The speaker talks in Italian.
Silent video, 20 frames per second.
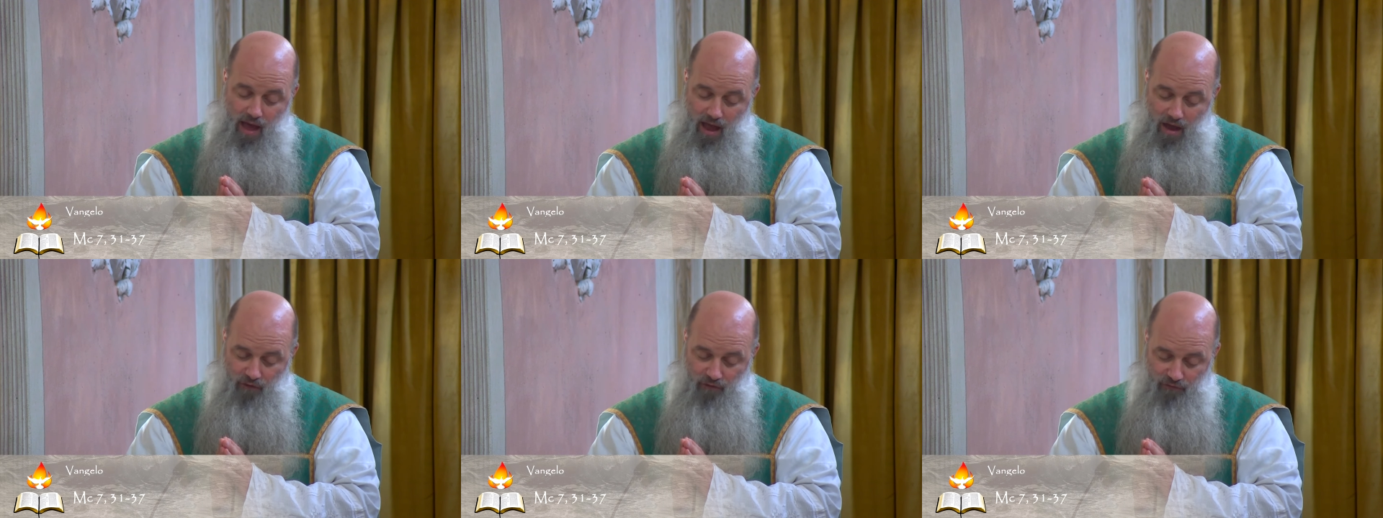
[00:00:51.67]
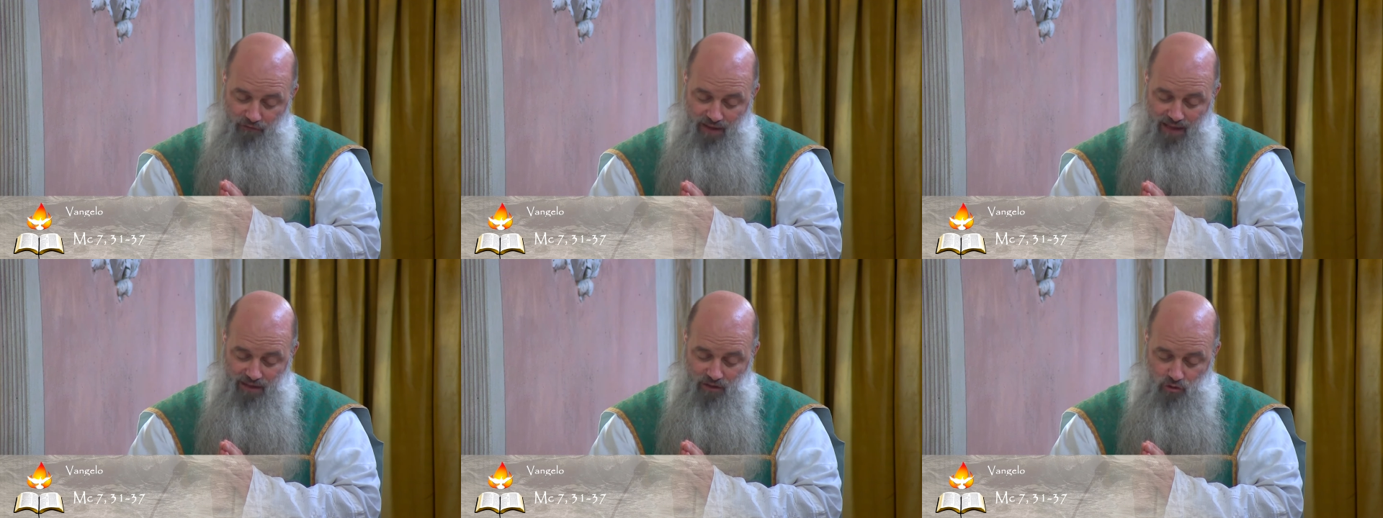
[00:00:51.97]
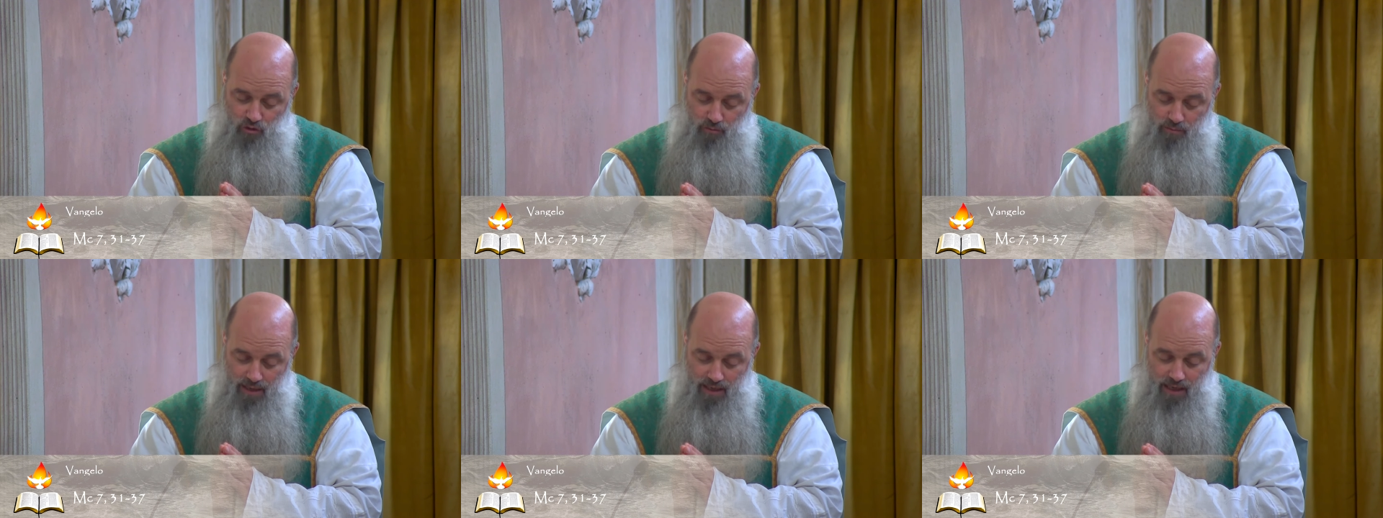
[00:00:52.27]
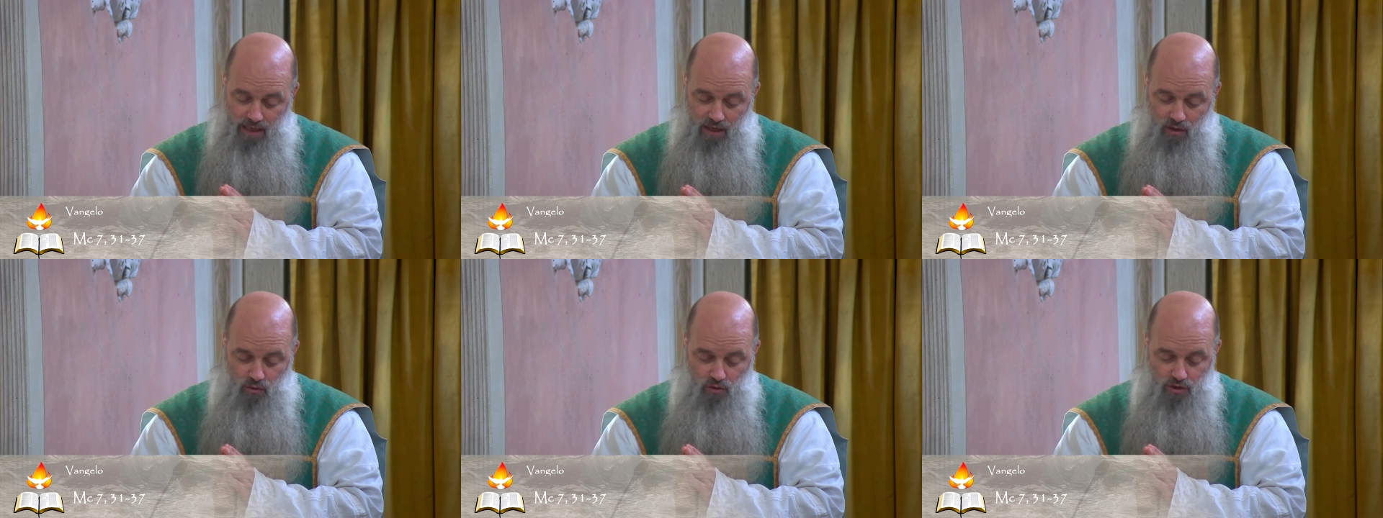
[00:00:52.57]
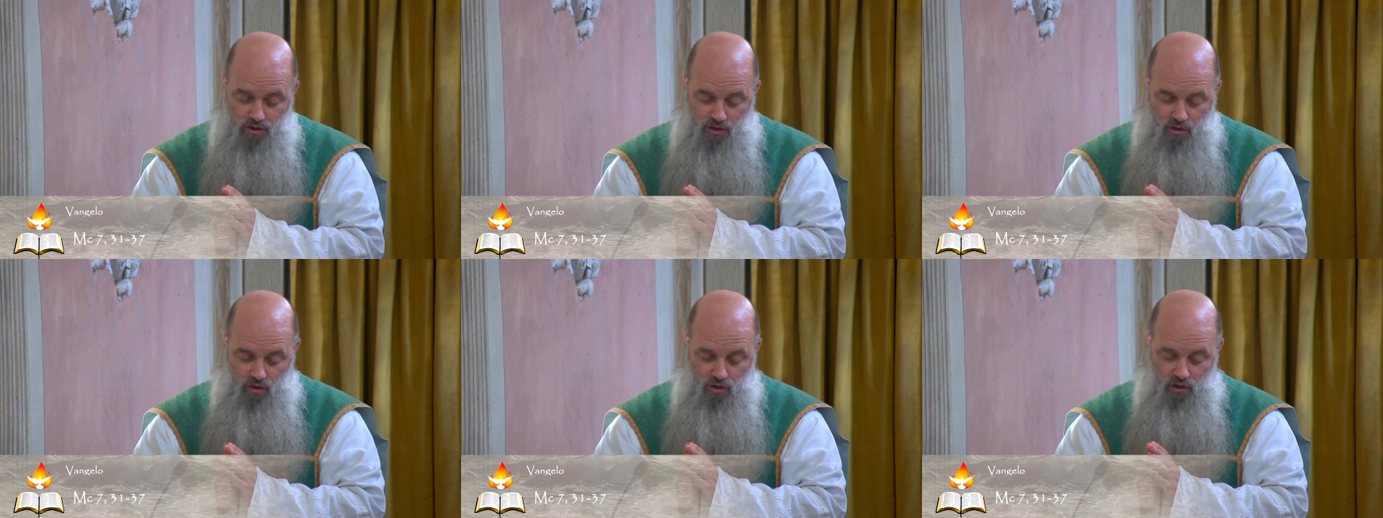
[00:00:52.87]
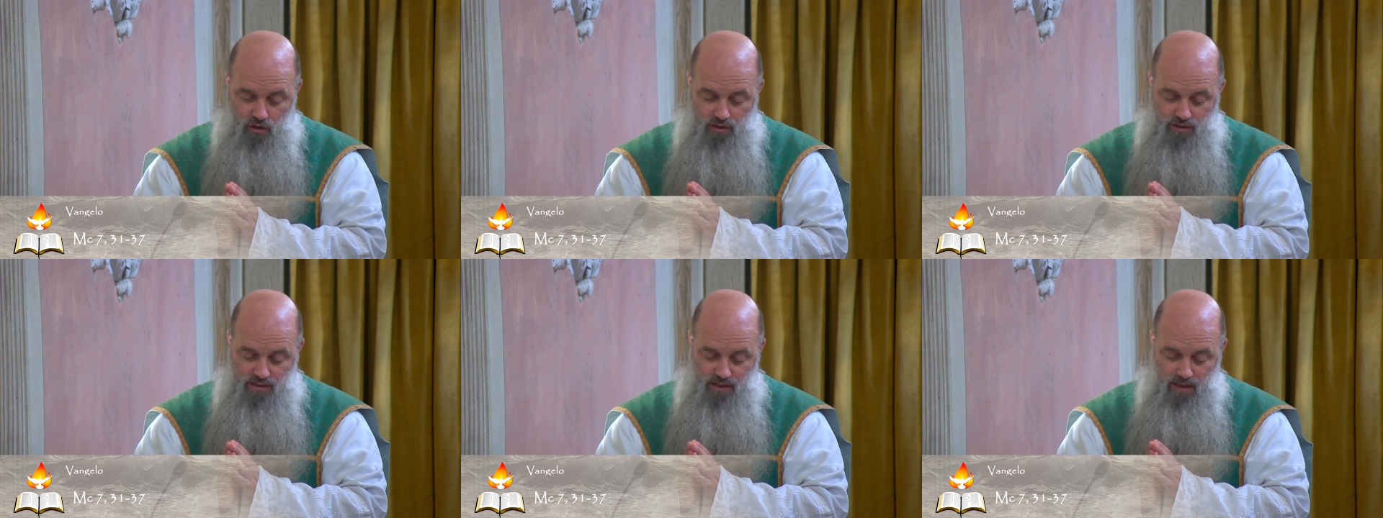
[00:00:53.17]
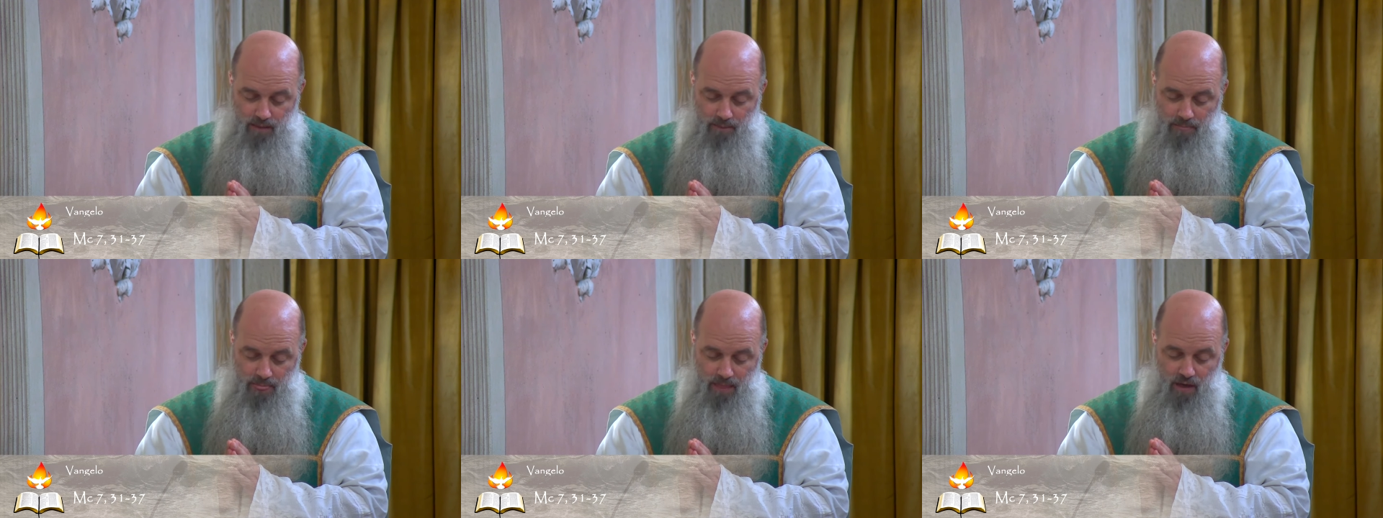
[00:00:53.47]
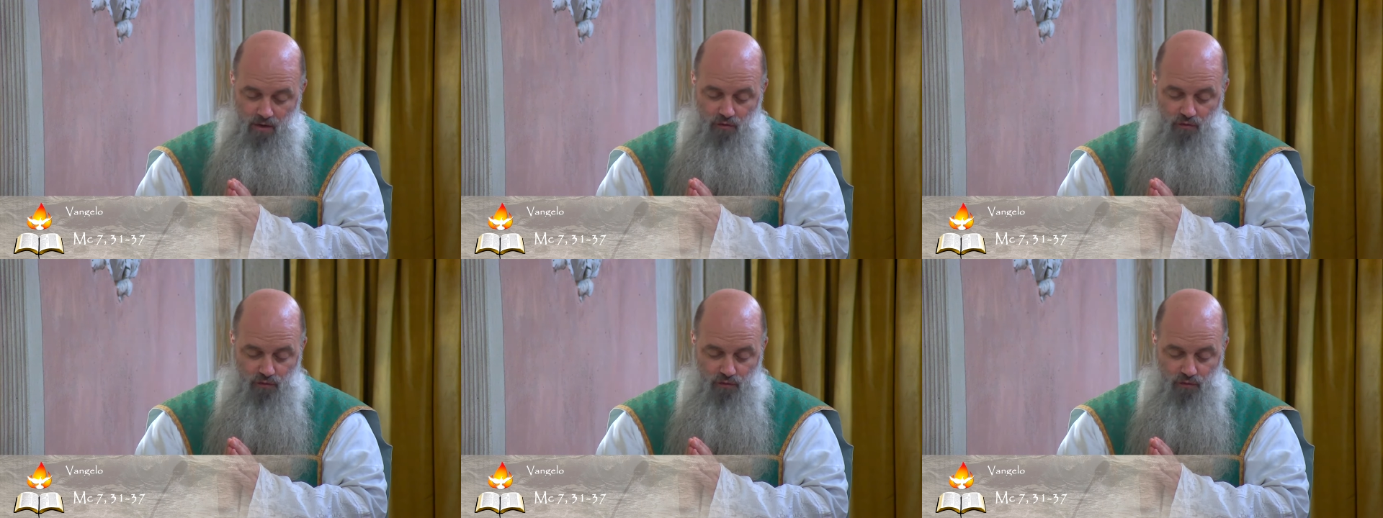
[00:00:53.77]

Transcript: ha fatto bene ogni cosa,